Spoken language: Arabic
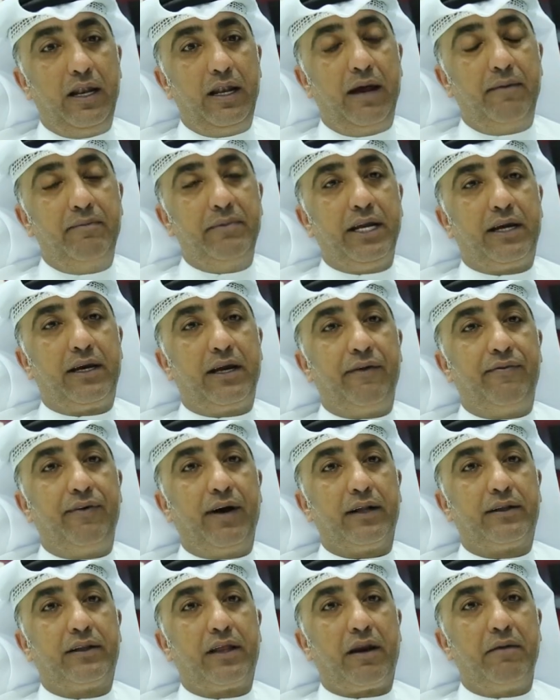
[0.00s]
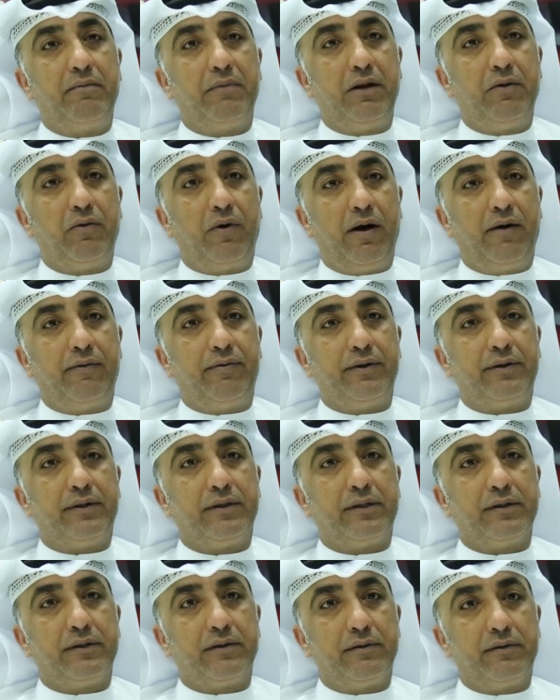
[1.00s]
علمني كيف احترم الوافد
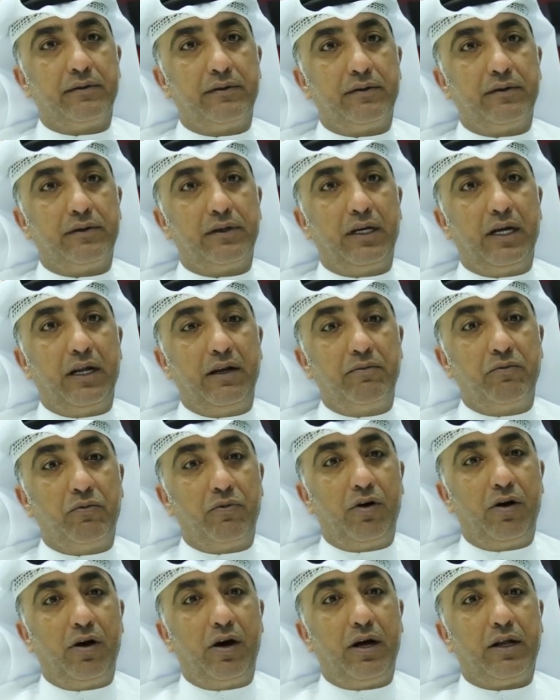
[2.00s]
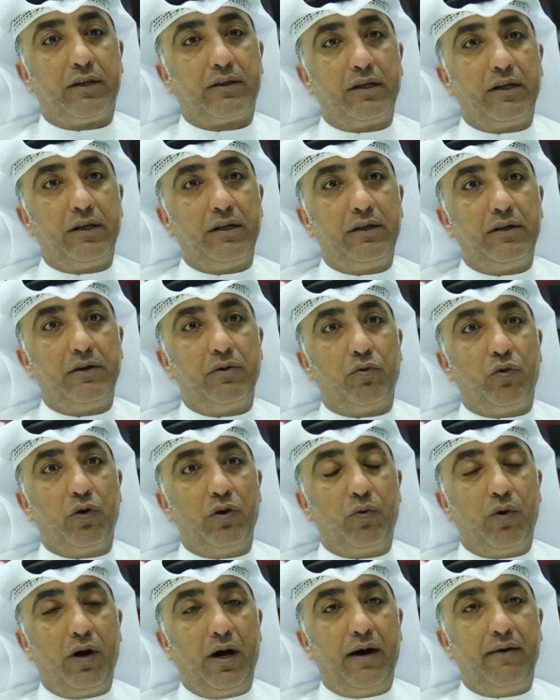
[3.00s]
نعم المواطن
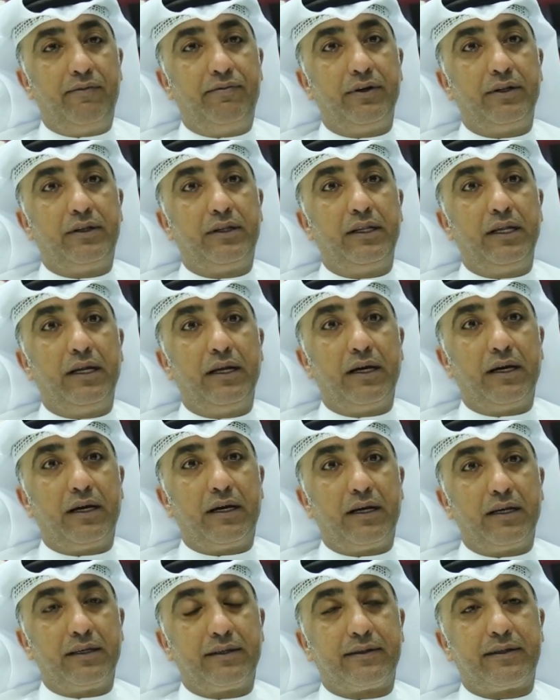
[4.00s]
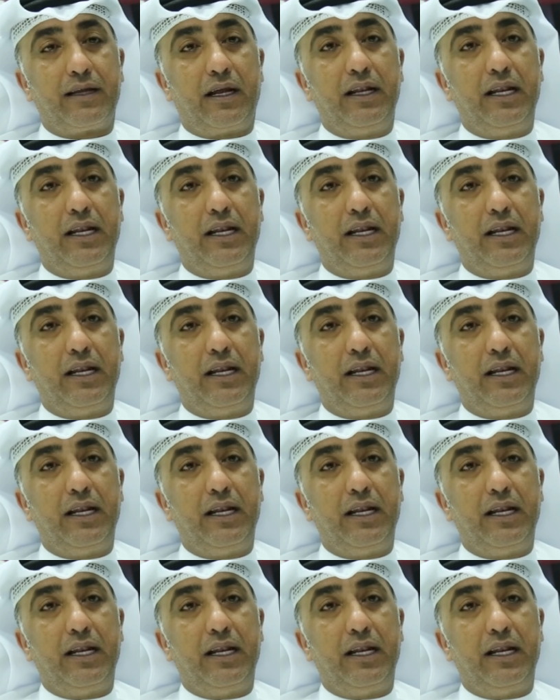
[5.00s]
والوافد خصه